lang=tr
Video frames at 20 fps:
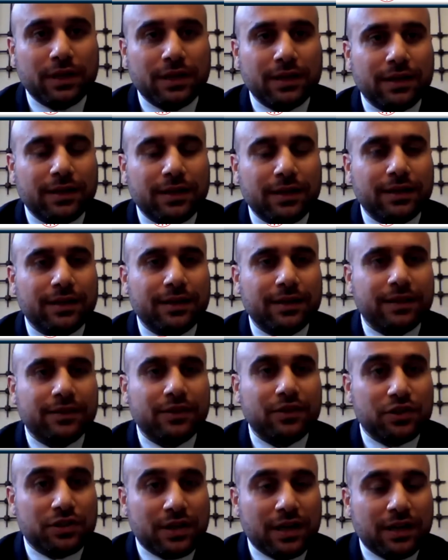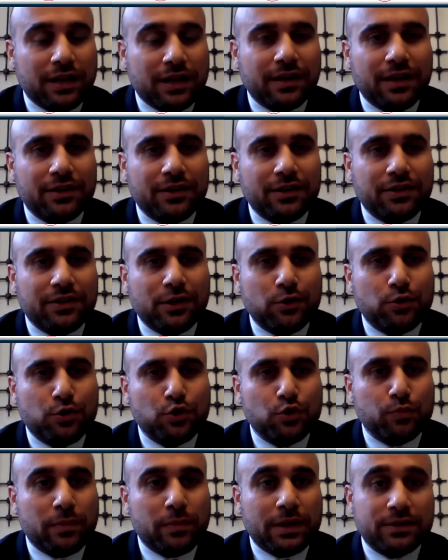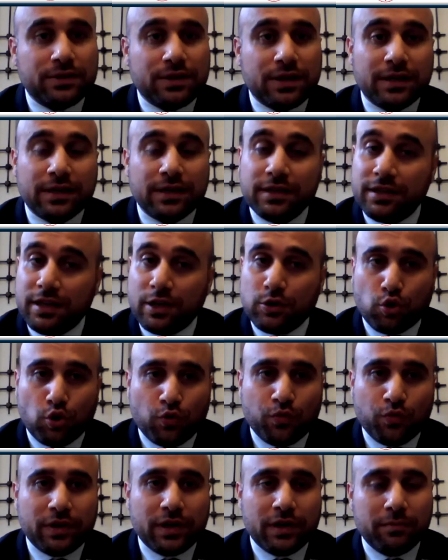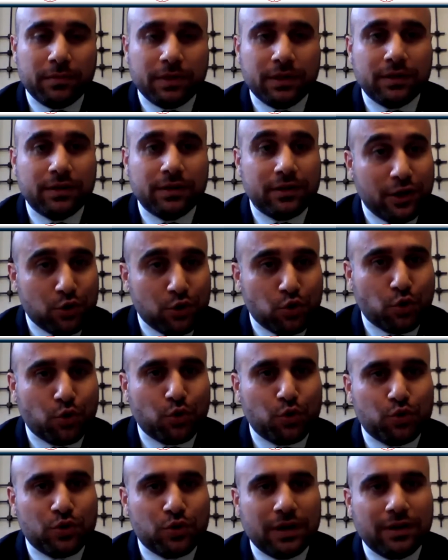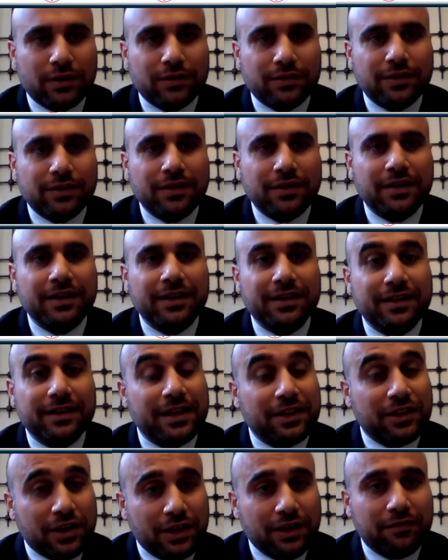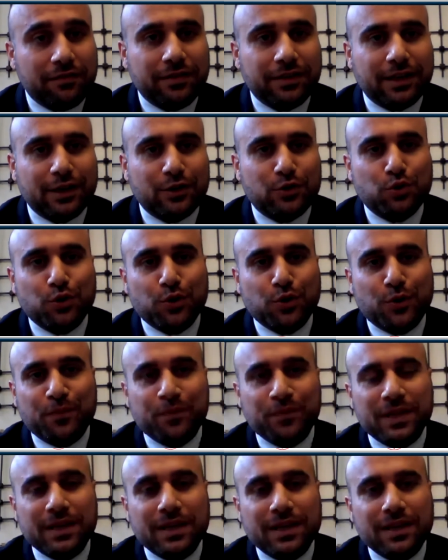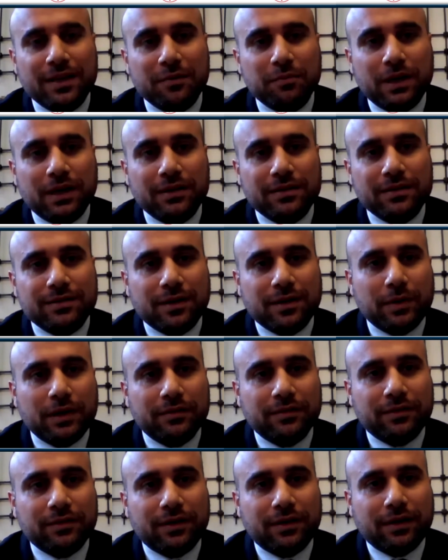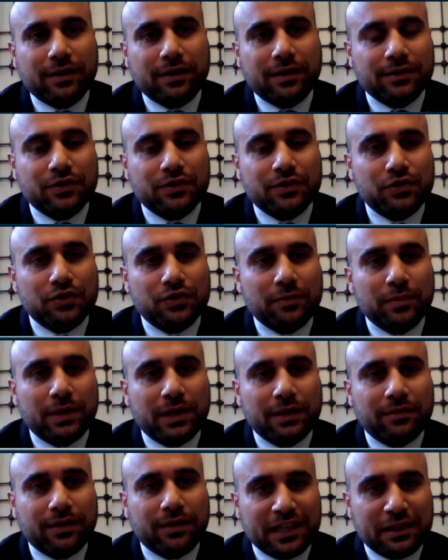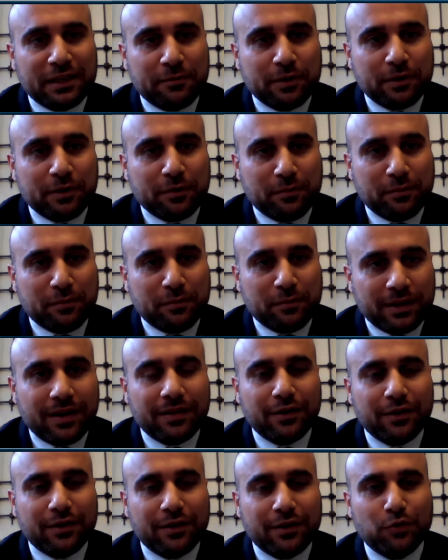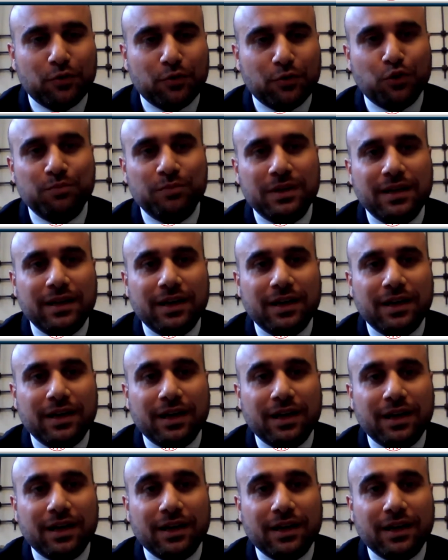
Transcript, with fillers: Bu sene e, dijitalde gerçekleşiyoruz. Bence yine çok verimli, yine çok güzel, yine keyifli geçiyor. Ben sabahtan, açılıştan beri takip etmeye gayret ediyorum.